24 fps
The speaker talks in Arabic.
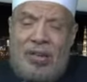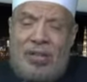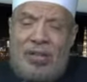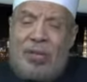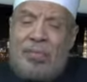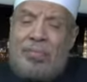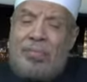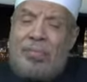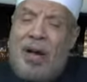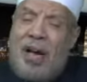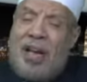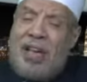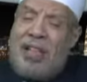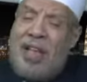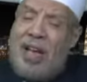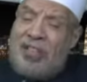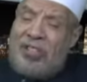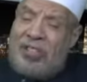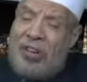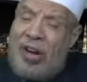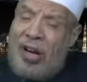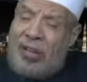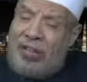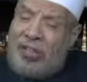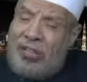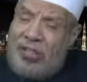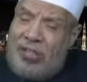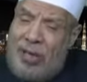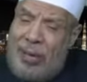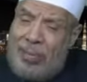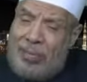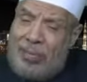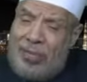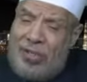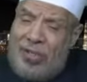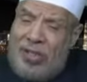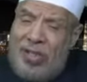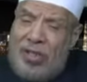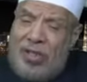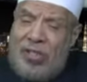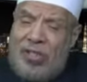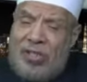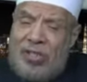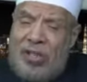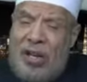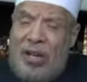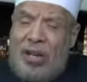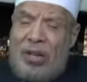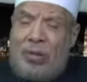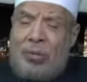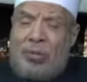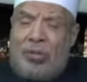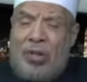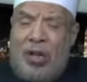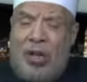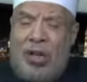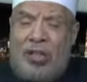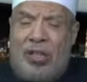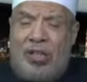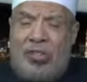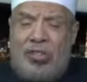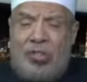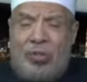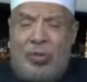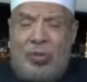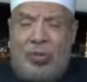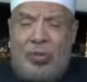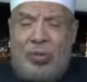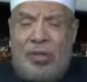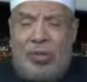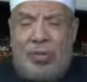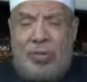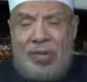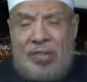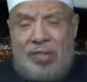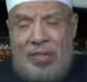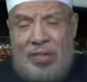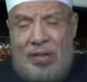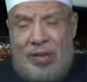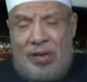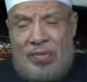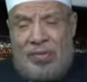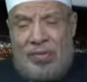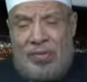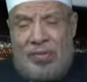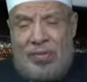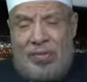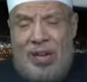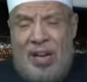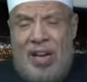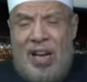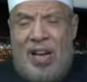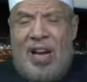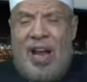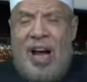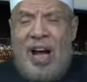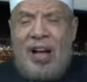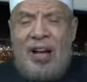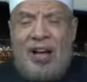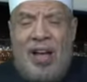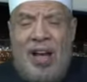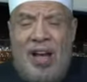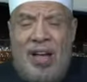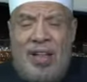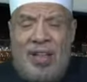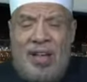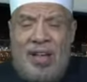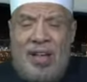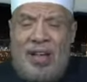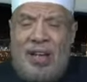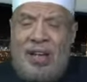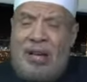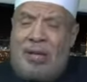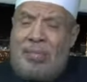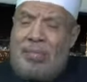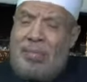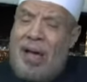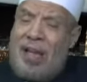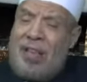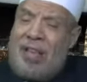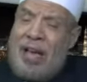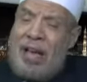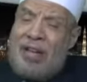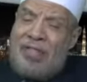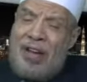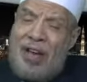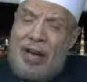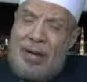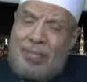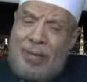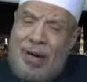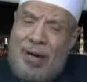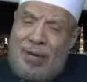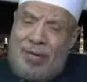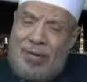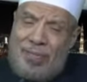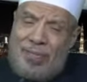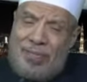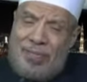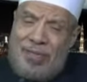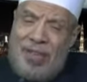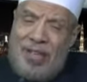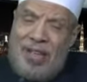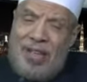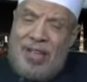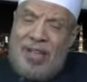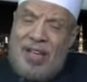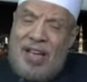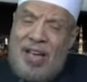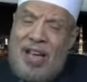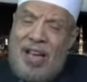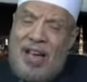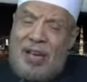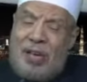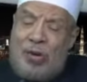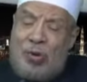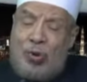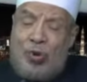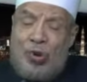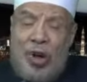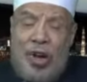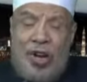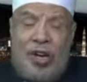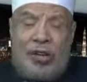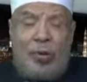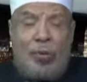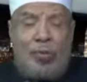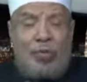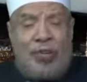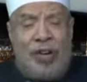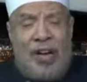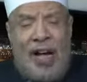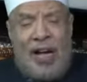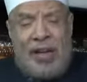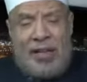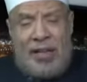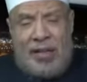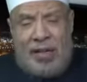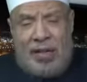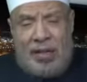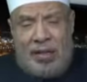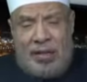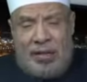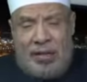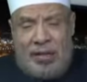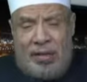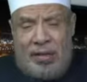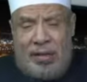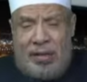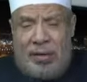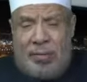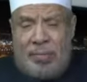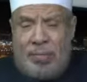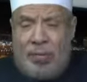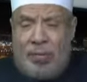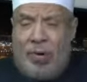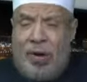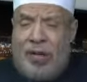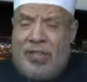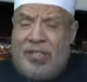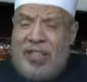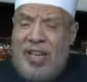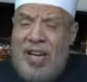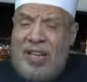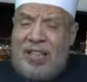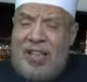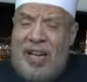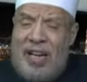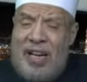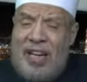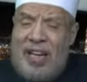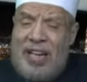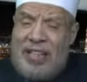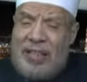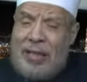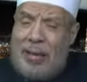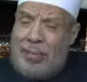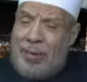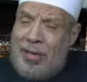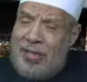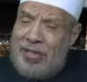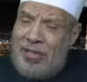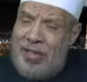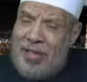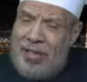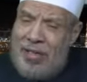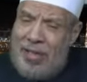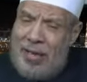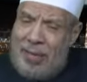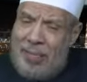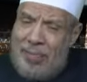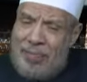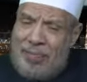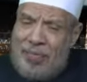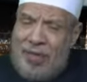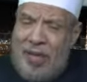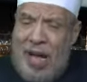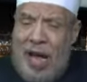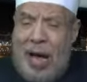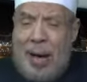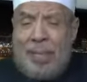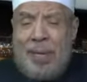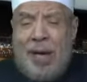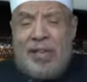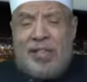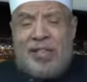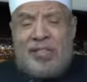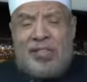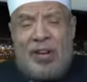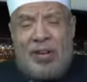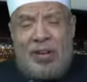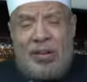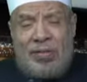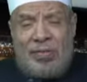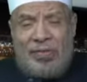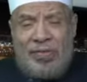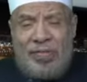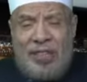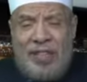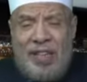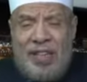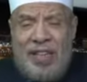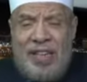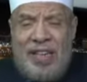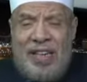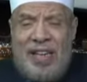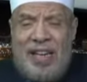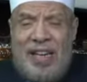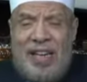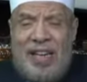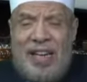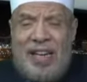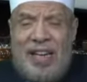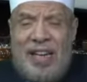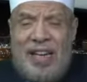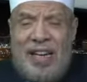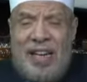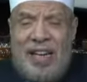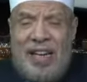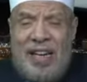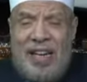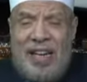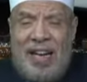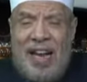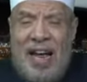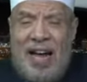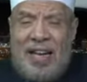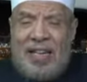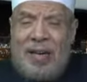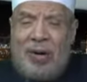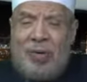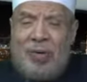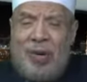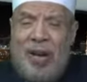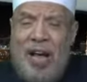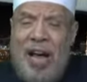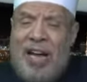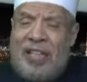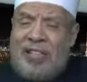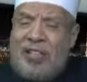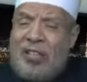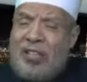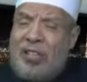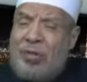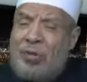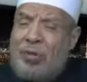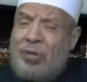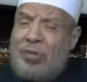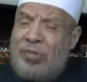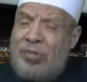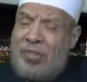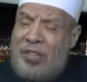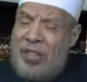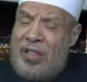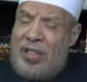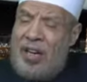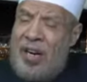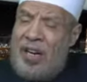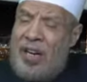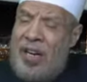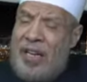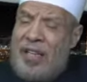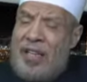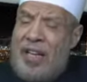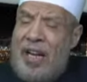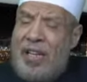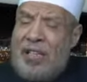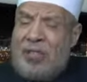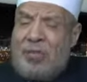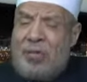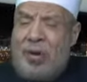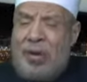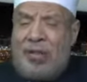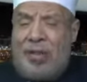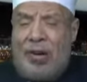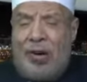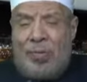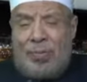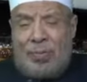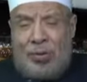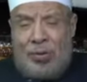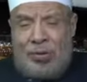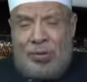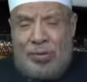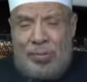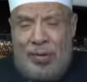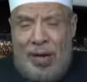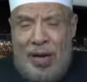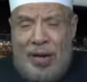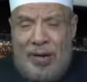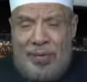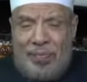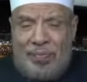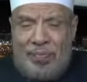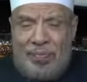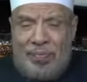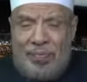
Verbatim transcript: ثم إذا أشرقت الشمس صلوا صلاة الشروق وانصرفوا الأخ هذا ماذا يفعل معهم يشاركهم في الحديث مواساة لكبر سنهم أم ينصرف لأنه لا يستطيع الذكر لأن أصواتهم تسمع